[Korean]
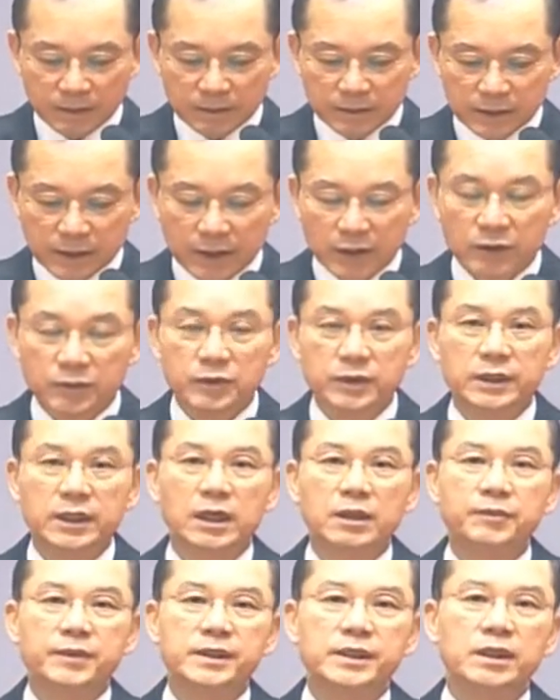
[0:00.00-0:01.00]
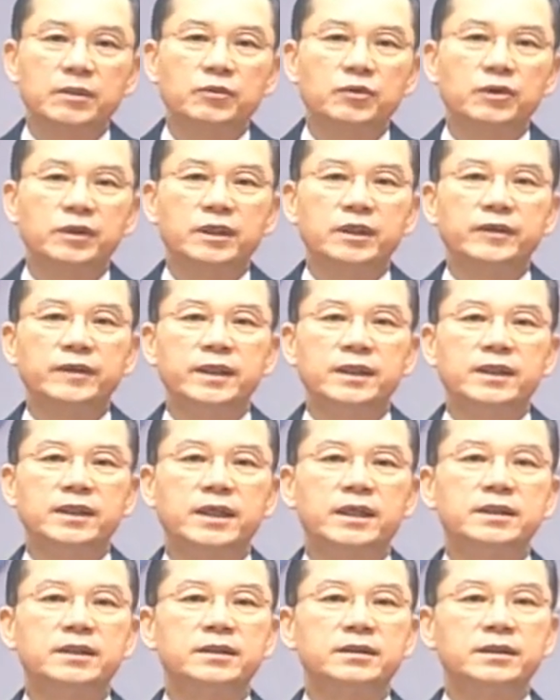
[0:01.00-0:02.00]
다이아몬드가 비싼 물건이 되는
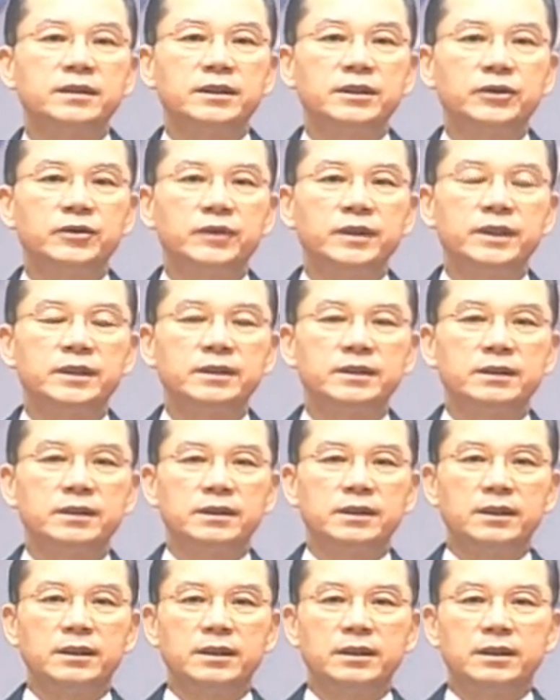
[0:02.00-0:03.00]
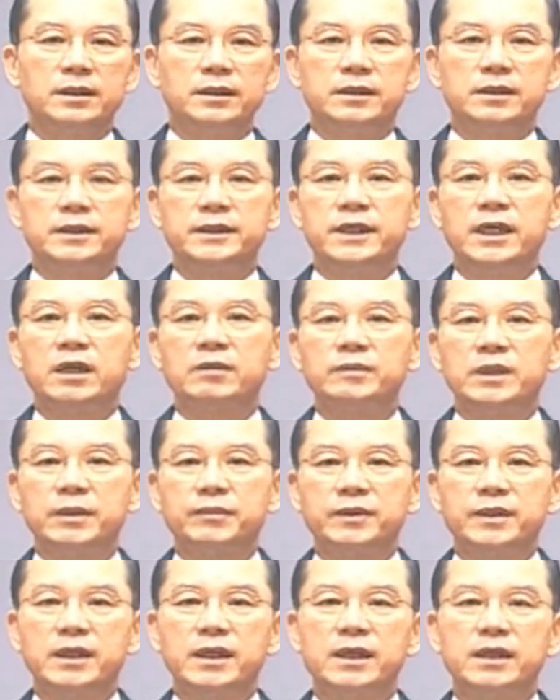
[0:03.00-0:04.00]
가장 큰 이유는 그것이
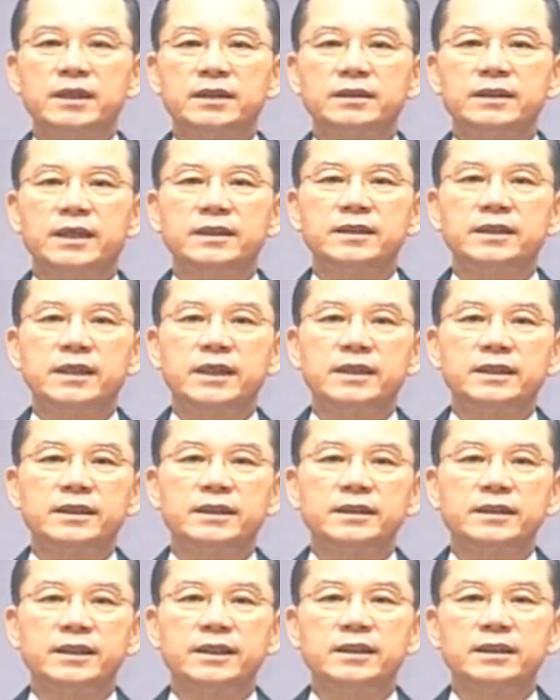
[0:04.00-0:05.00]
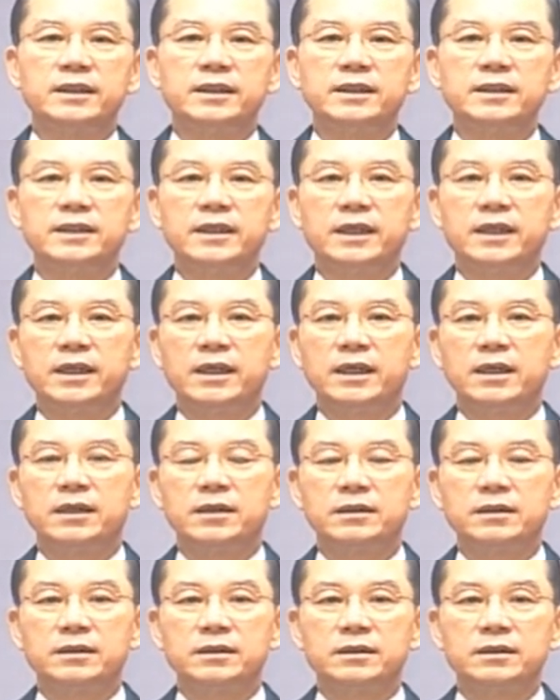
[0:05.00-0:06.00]
아름답거나 단단하다는 데 있는 것이
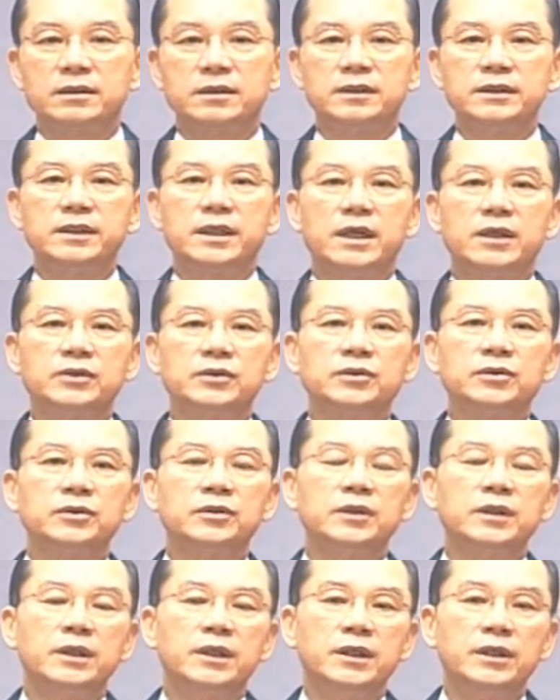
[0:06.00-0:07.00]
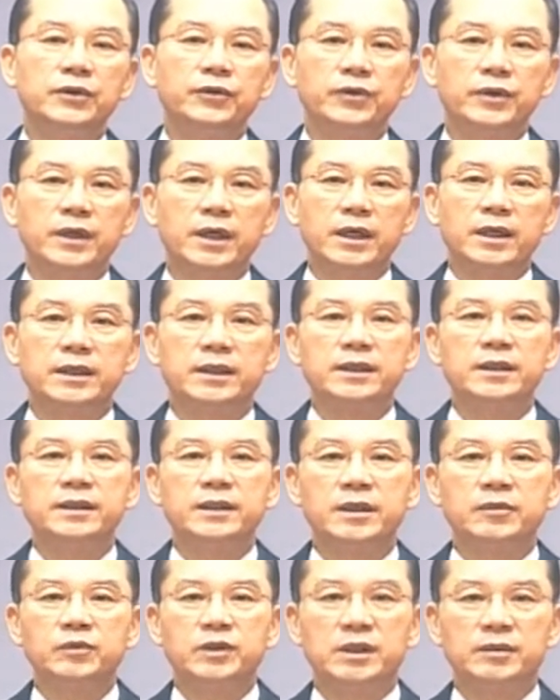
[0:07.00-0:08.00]
아니라 그것이 아주 희귀하기
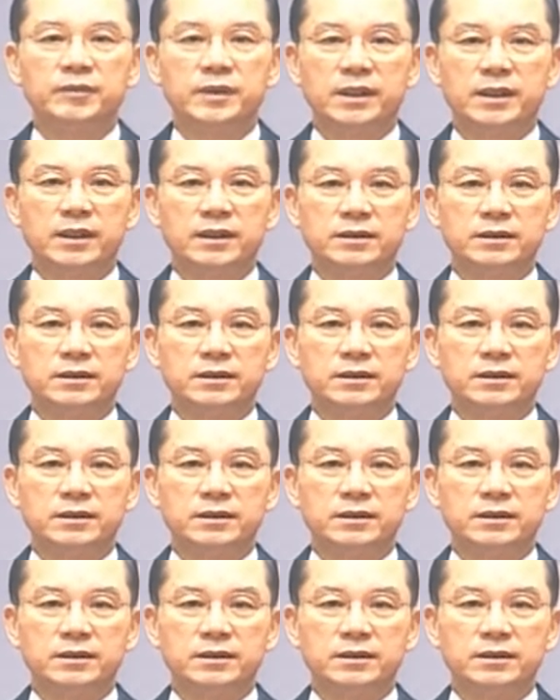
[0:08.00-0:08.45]
때문입니다.